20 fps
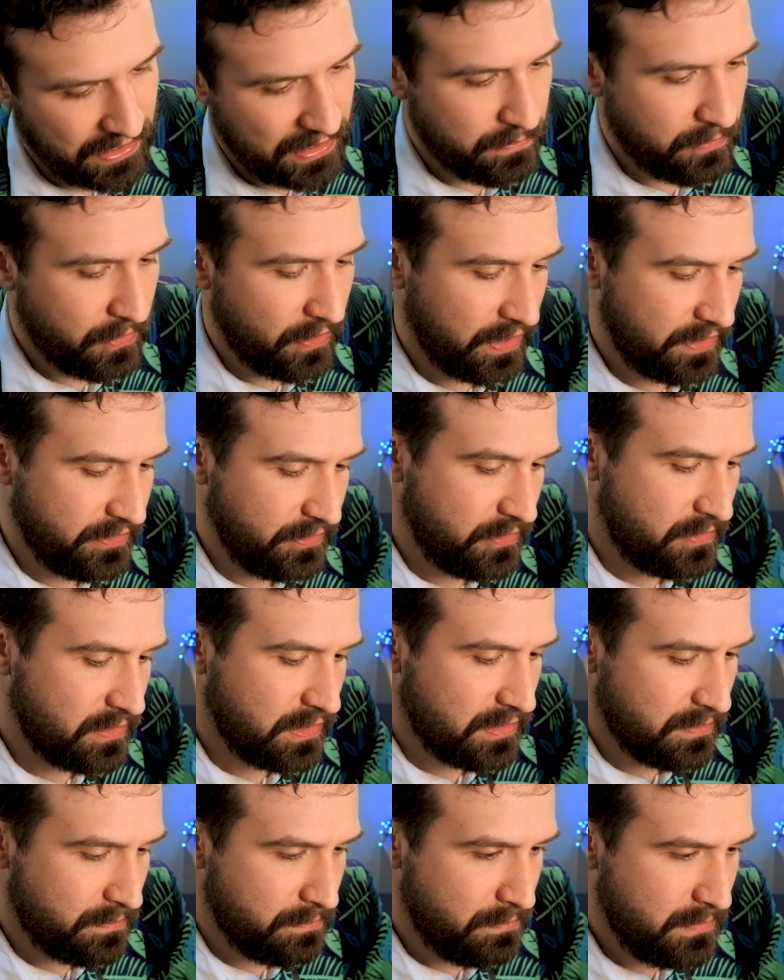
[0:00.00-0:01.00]
Et il me reste
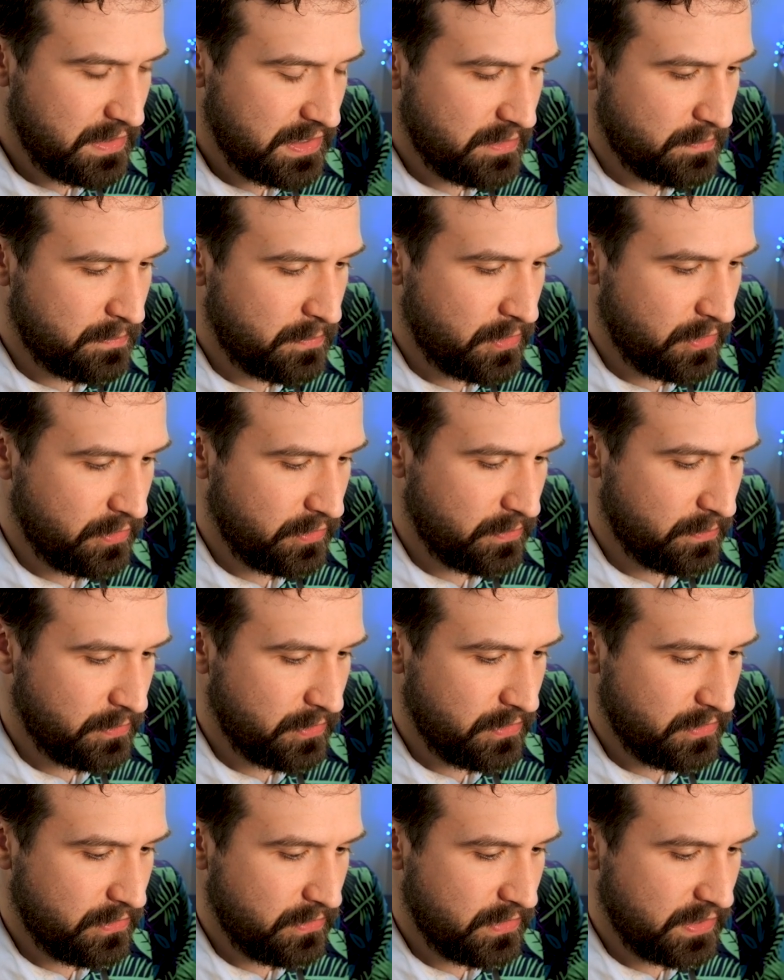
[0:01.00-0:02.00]
quoi Meatballs
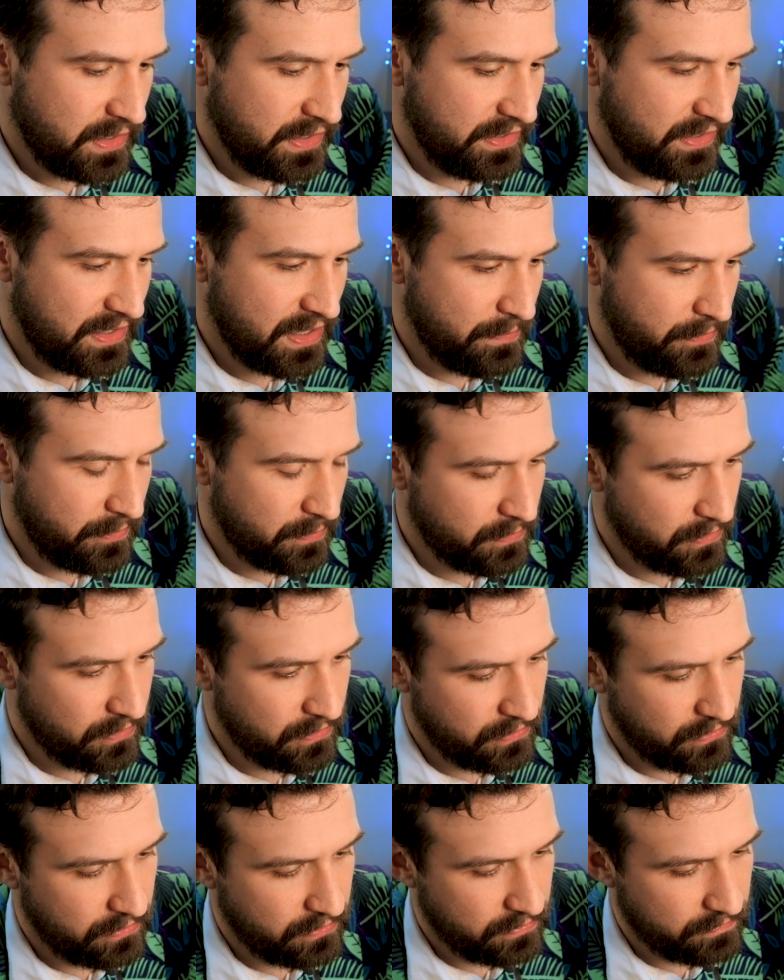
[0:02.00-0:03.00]
menu et kebs
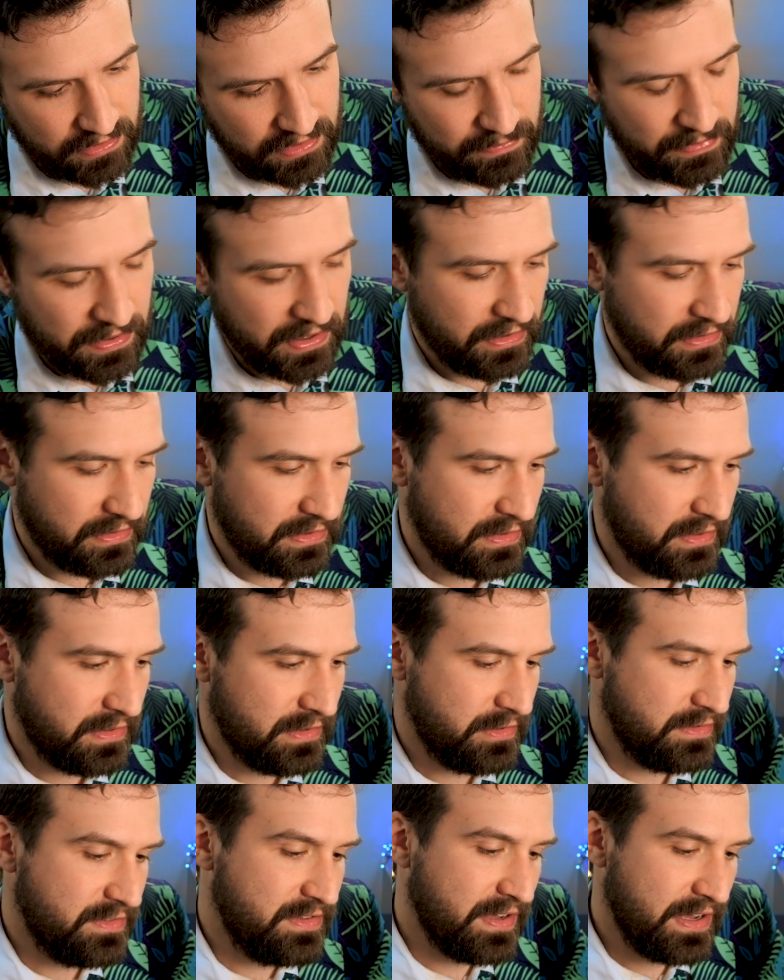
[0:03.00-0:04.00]
menu. Eh
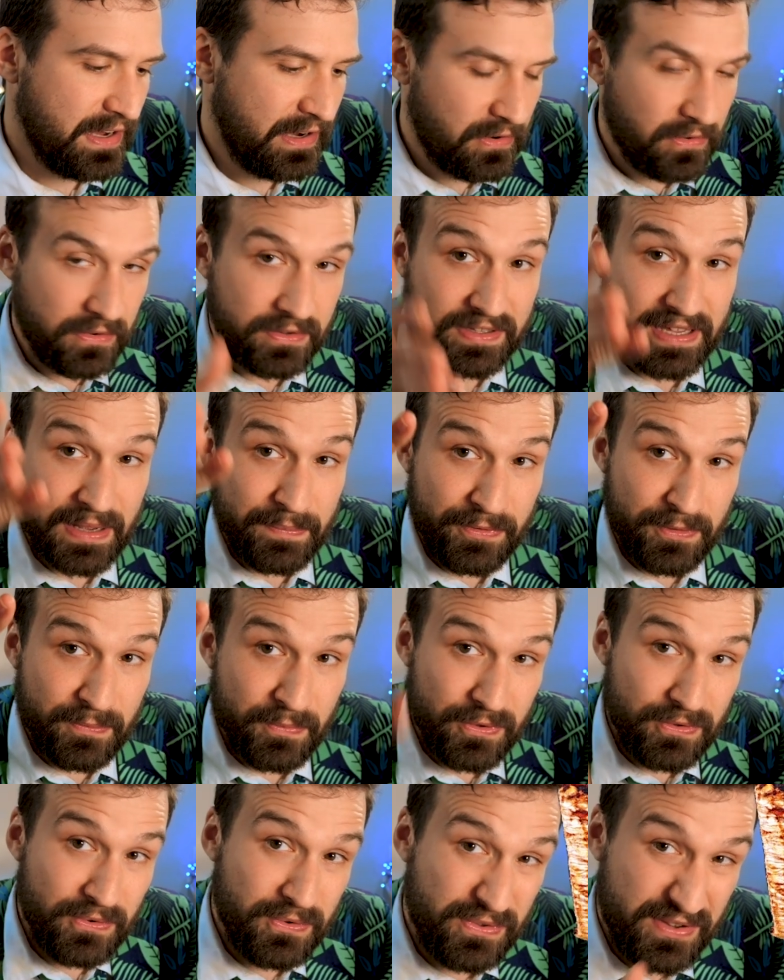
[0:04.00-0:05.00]
ben, je dirais que le kebs
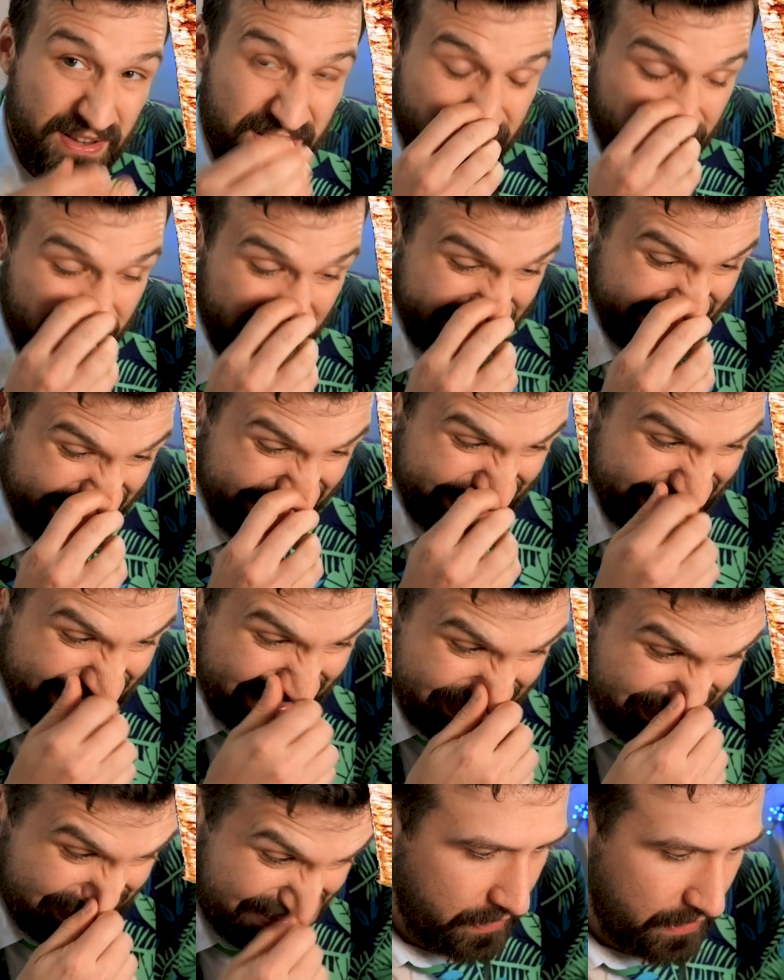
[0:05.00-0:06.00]
menu, c'est le
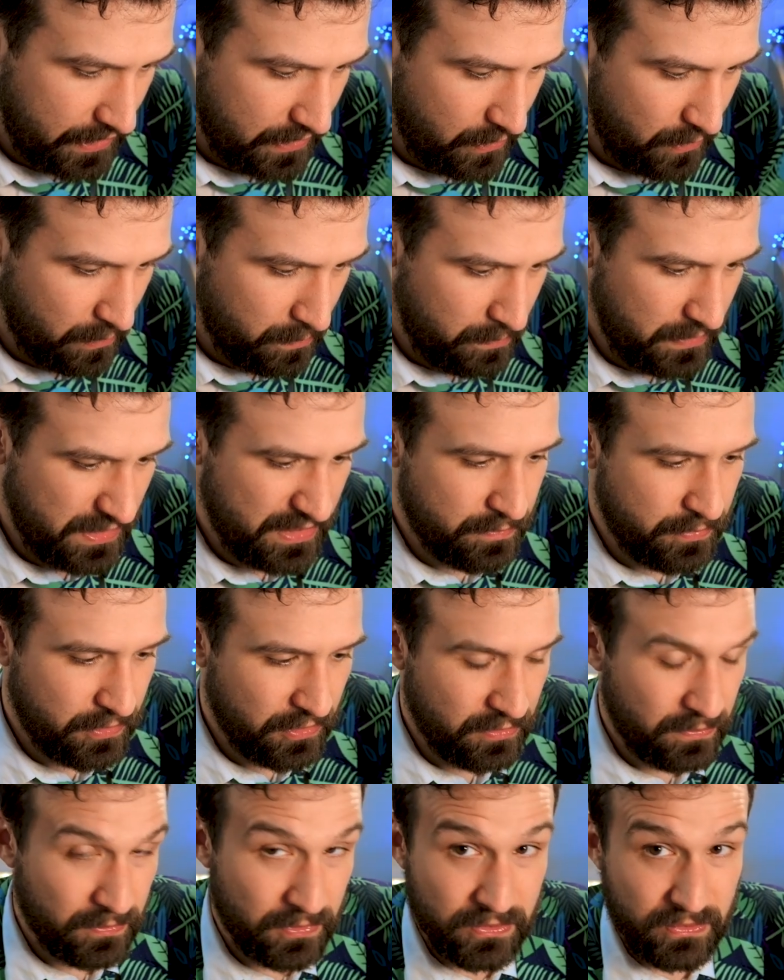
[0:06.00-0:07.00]
vertical, et le
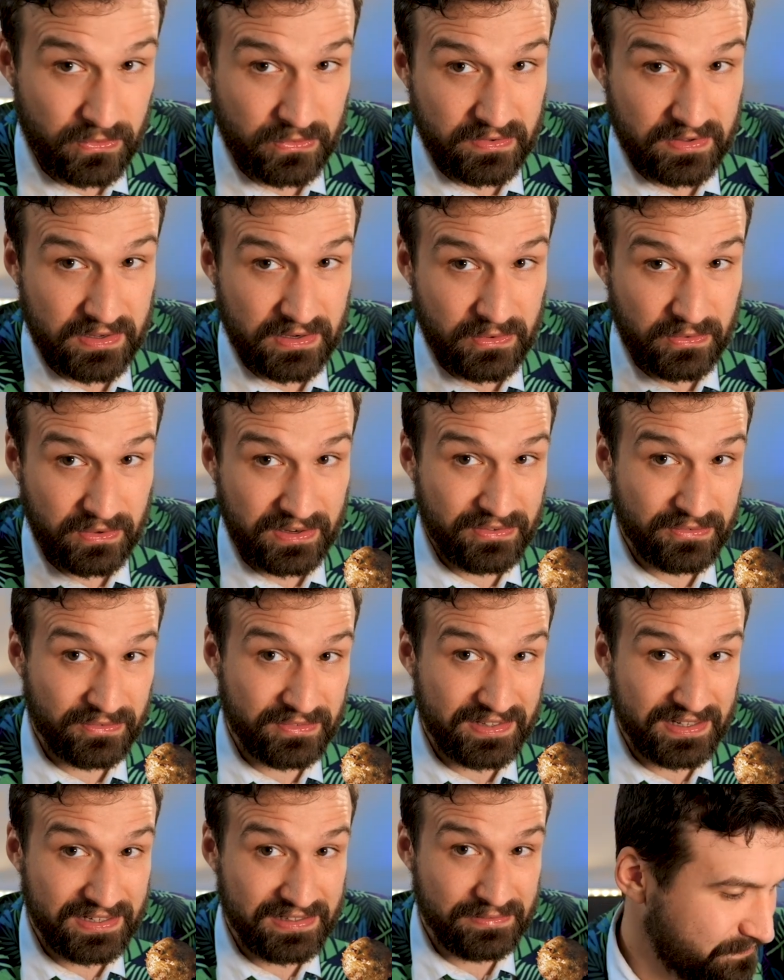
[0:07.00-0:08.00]
meatball menu, c'est
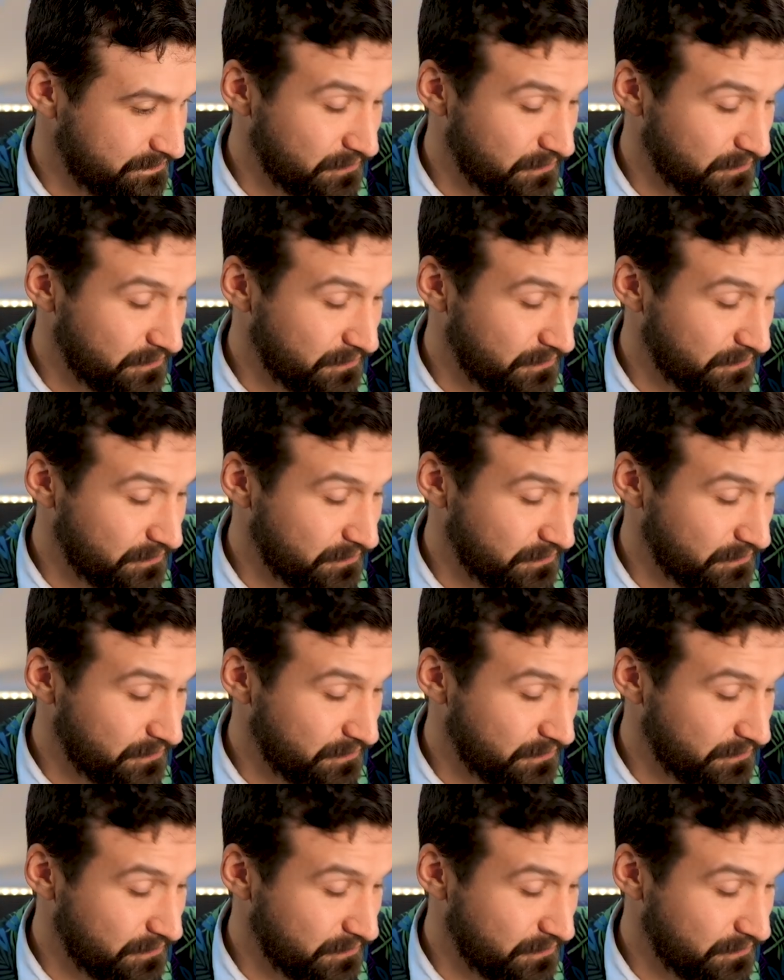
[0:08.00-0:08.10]
l'horizontal.